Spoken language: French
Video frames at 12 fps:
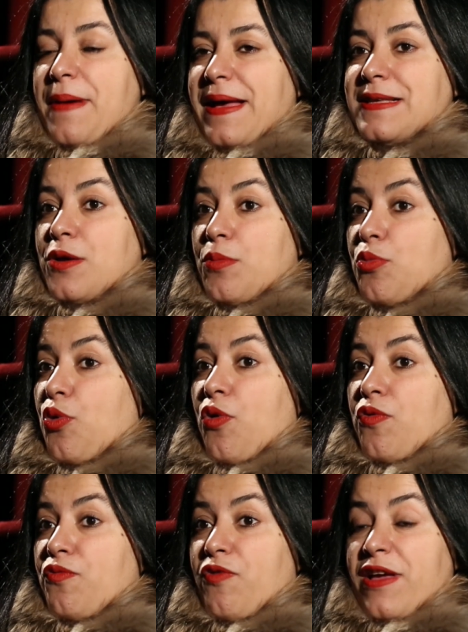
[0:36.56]
par exemple,
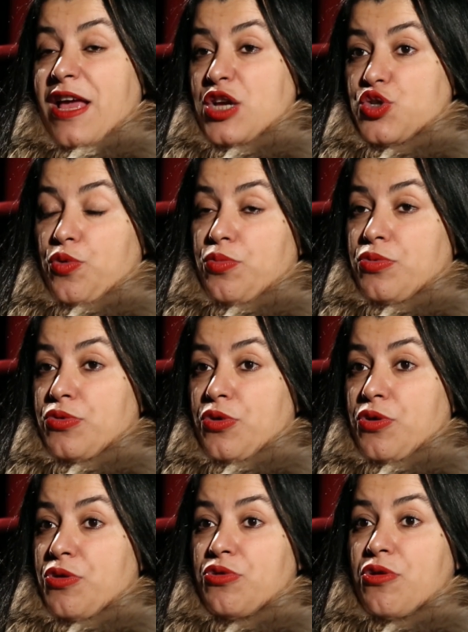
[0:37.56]
Voyage au bout
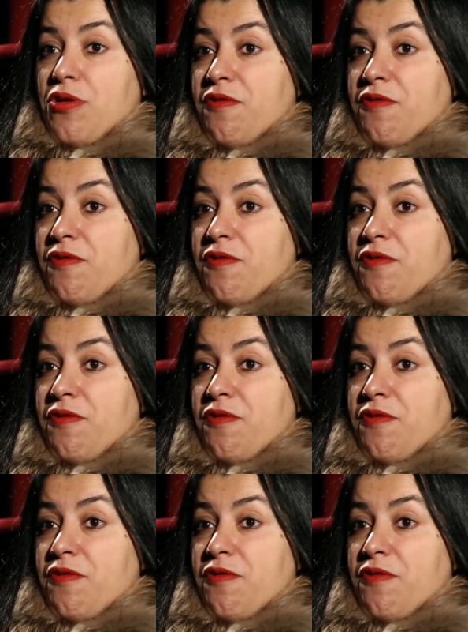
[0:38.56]
de,